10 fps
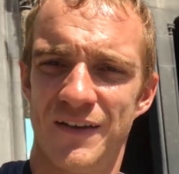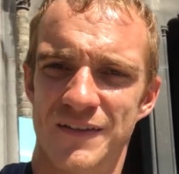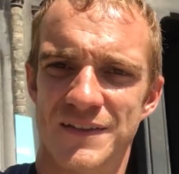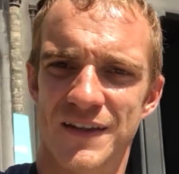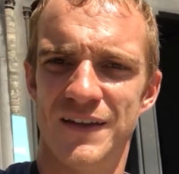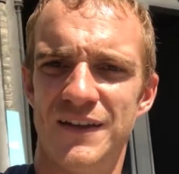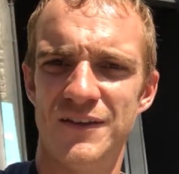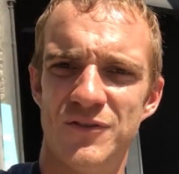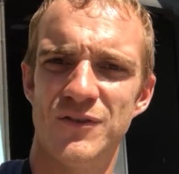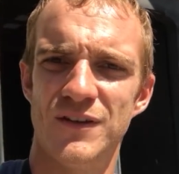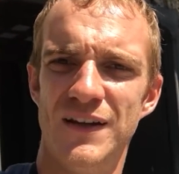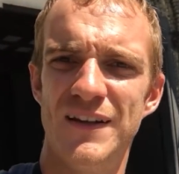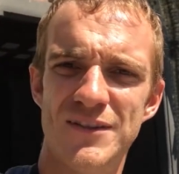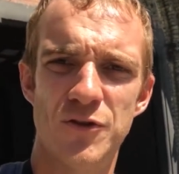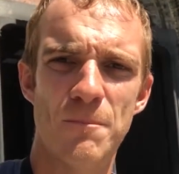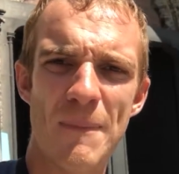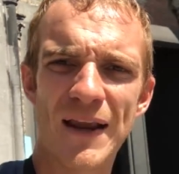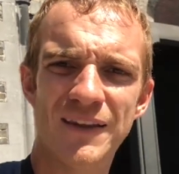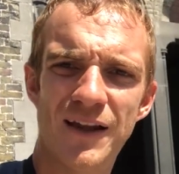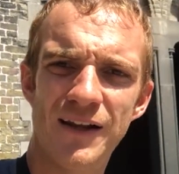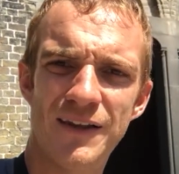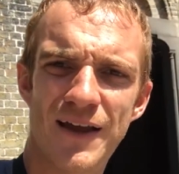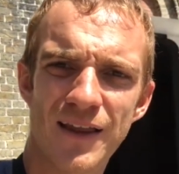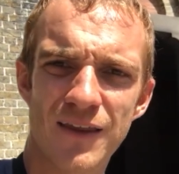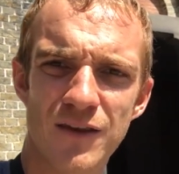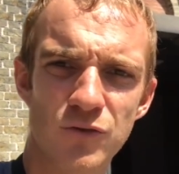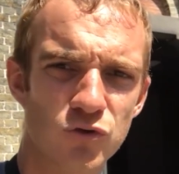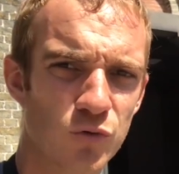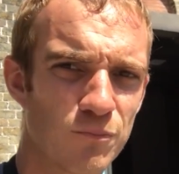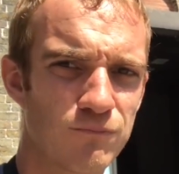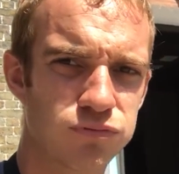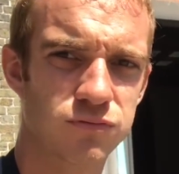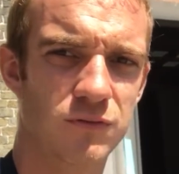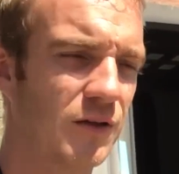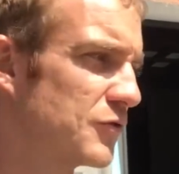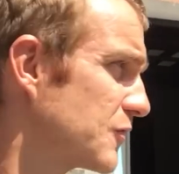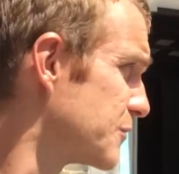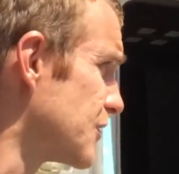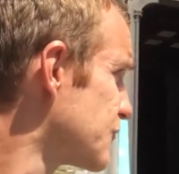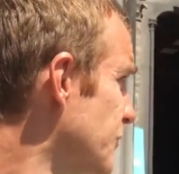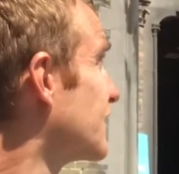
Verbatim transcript: C'est l'église de Magdalena quelque chose comme ça, je vous